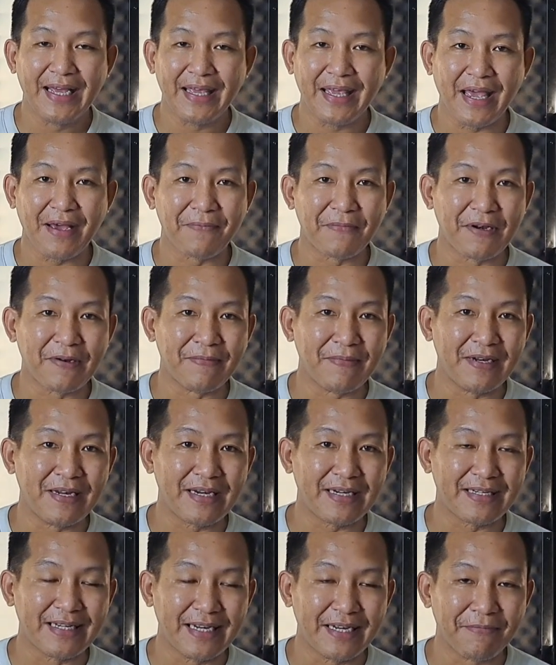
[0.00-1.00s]
Yang
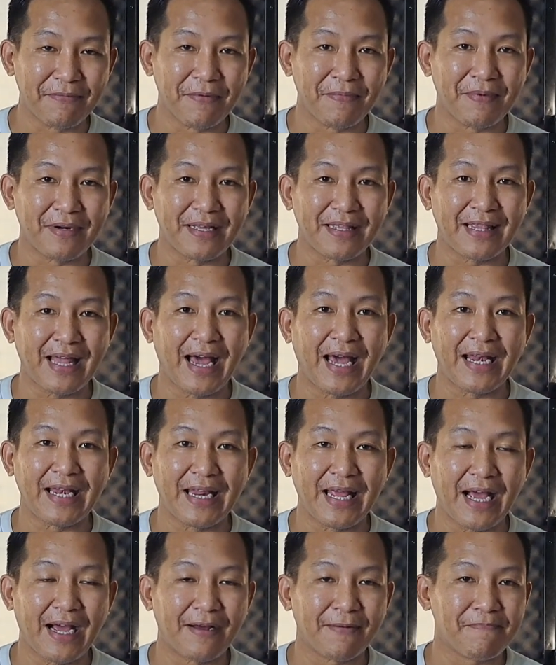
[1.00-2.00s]
benar-benar jadi pemberitaan
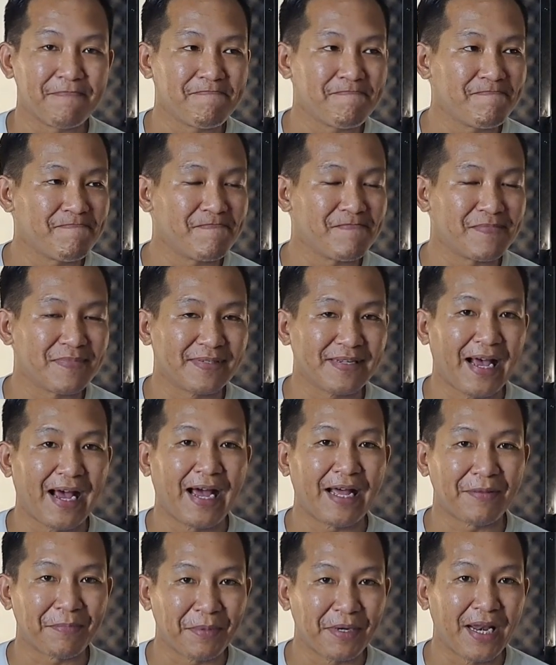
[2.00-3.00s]
yang hmm,
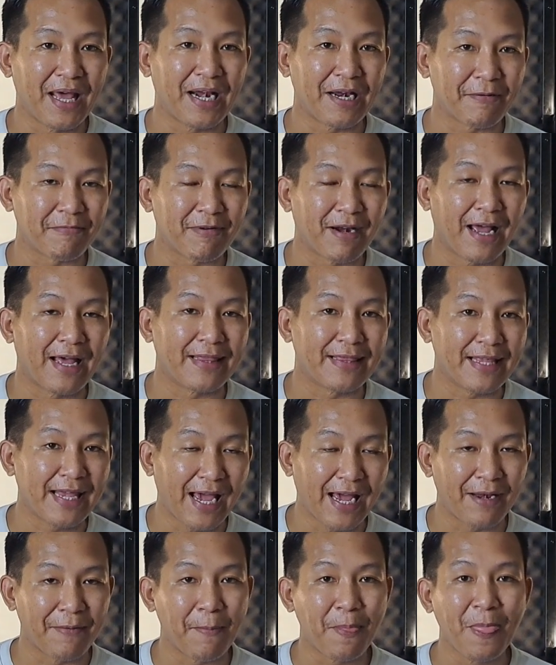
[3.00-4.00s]
sangat menarik
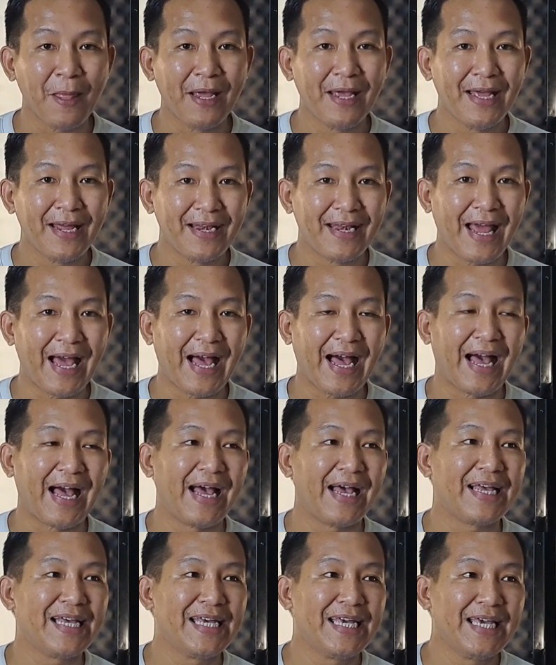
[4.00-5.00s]
perhatian
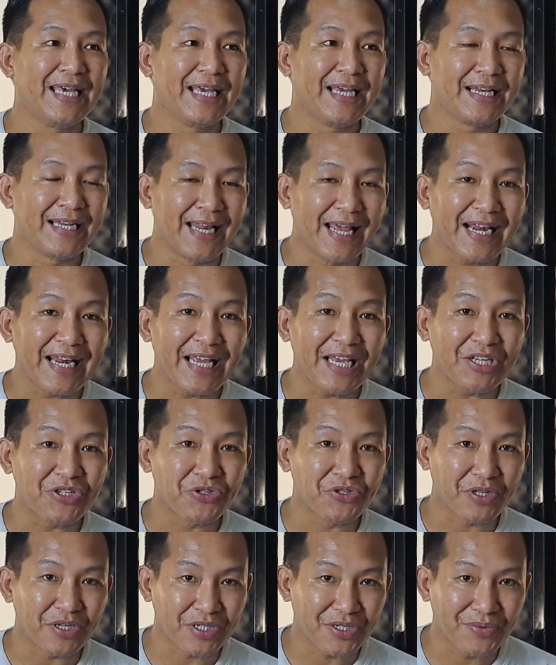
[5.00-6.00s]
Nah, dari
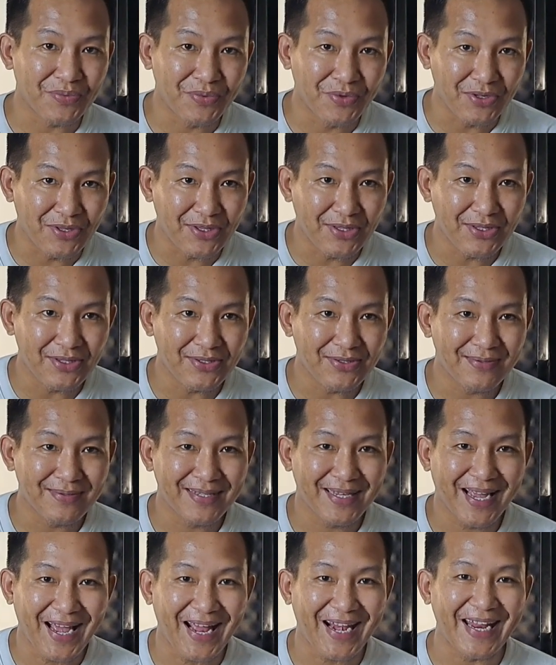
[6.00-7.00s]
isu tersebut
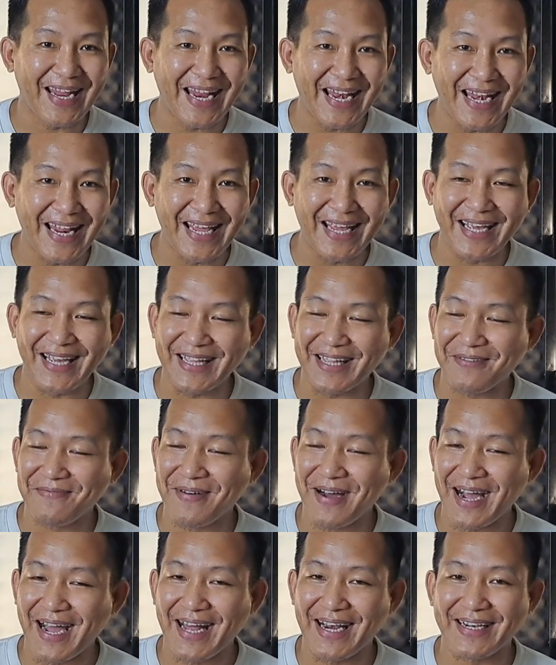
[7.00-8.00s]
Kali ini kita
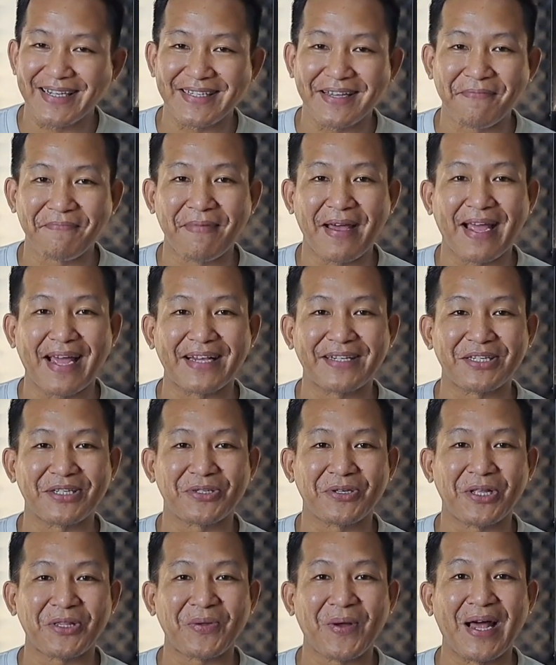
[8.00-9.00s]
bakal sampaikan
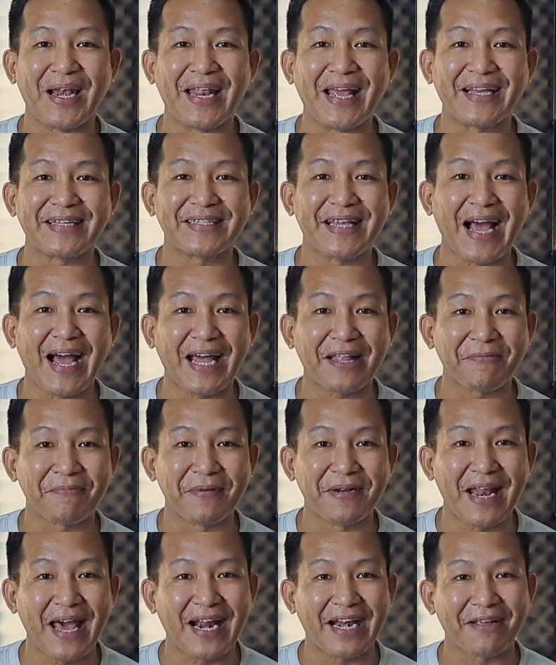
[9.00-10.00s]
sesuatu hal yang sangat
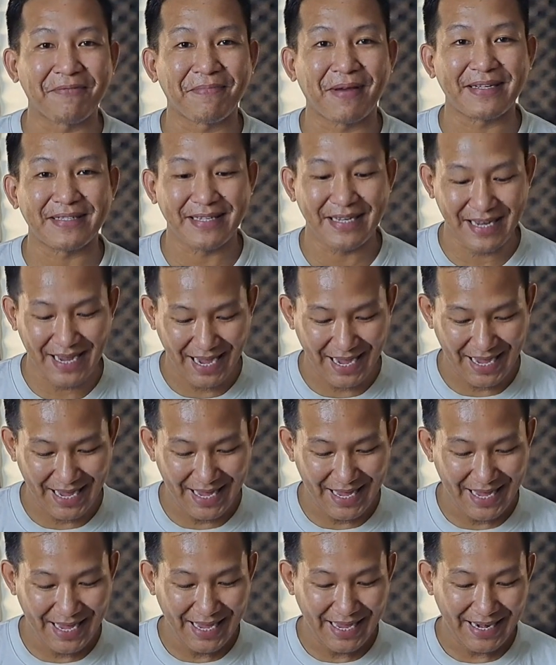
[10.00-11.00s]
menarik pastinya
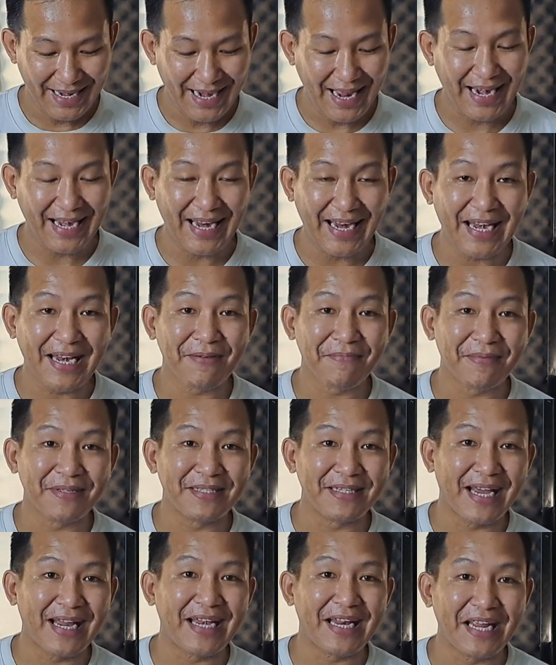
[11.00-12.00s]
dan ini
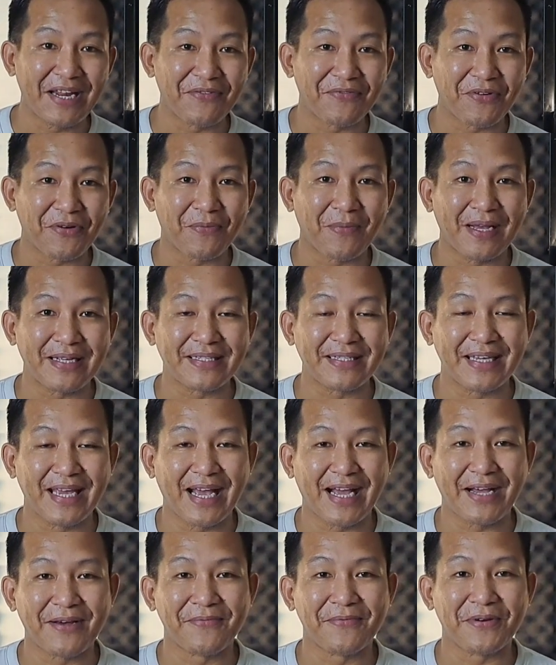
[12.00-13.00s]
menjadi informasi
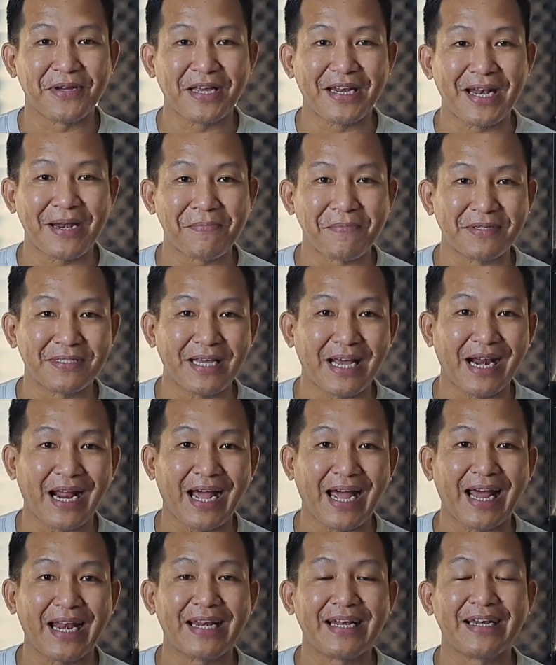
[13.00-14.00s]
yang kemungkinan besar
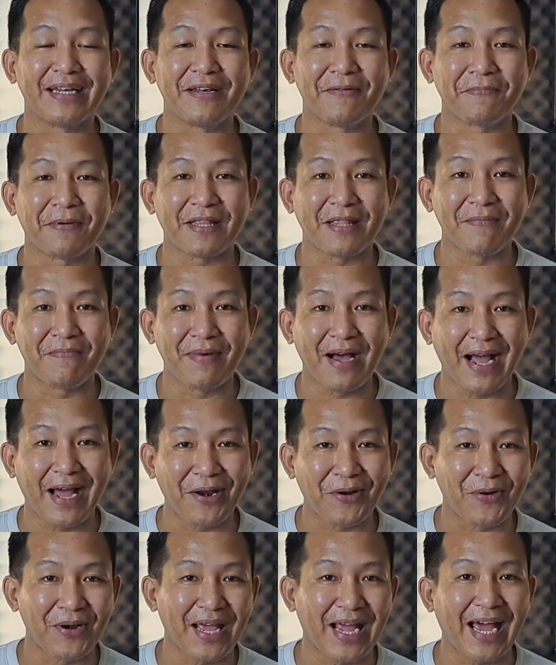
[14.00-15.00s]
akan dipertimbangkan
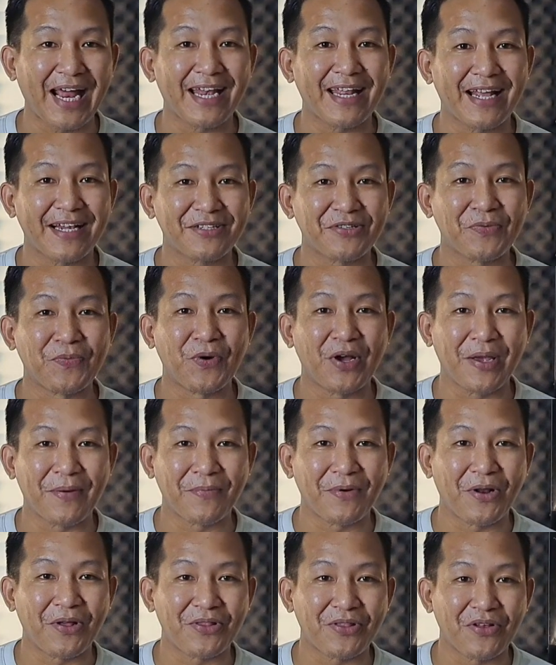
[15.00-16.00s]
oleh kalian semua yang
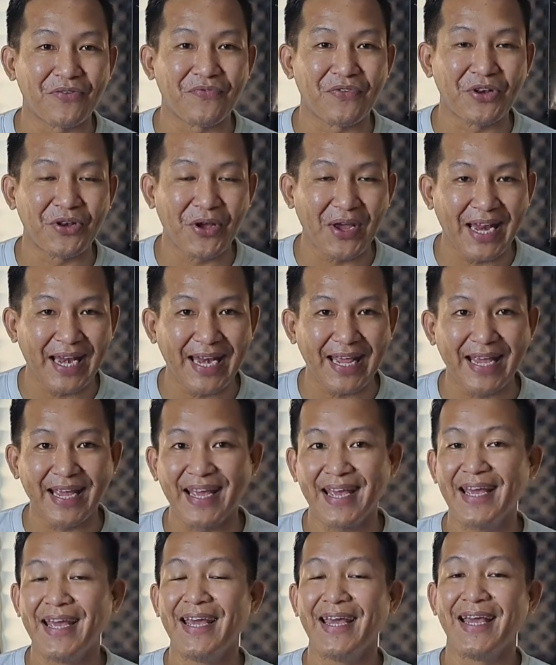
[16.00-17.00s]
menonton video
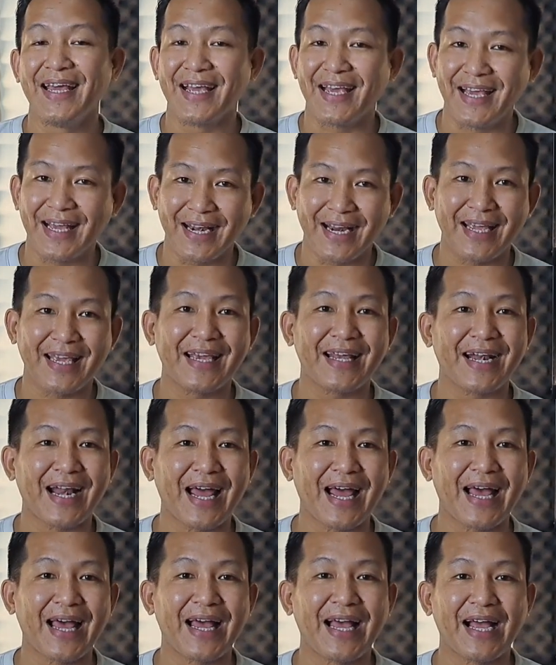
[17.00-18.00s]
ini.
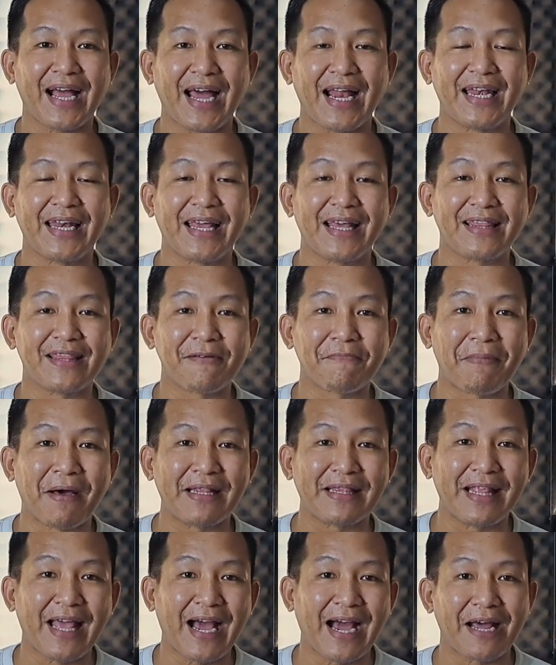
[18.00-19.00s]
Kira-kira kalian
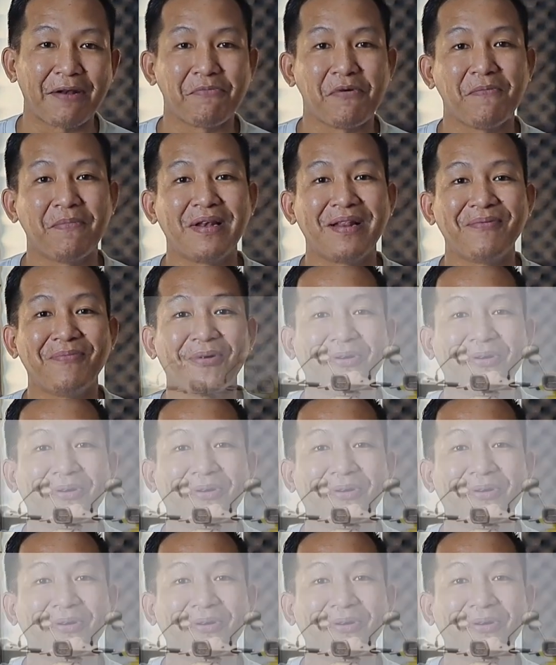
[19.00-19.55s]
tepatnya akan membeli